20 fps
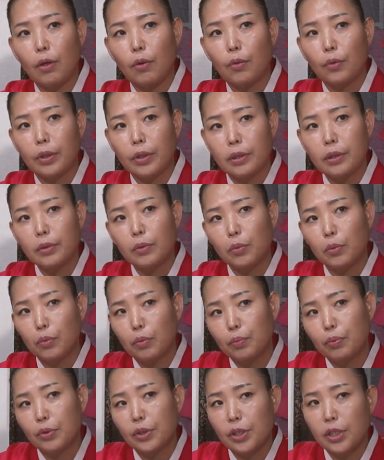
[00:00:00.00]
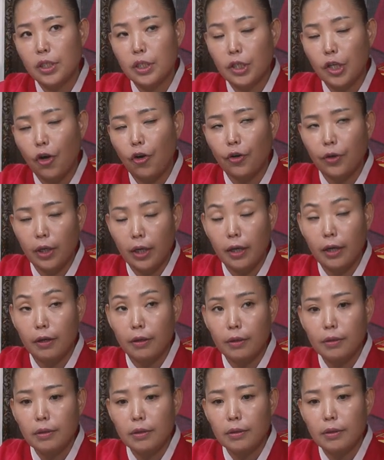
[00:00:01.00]
경우에는 또 부딪히는
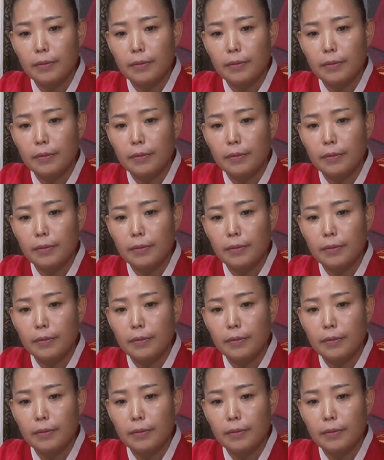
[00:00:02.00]
격이에요.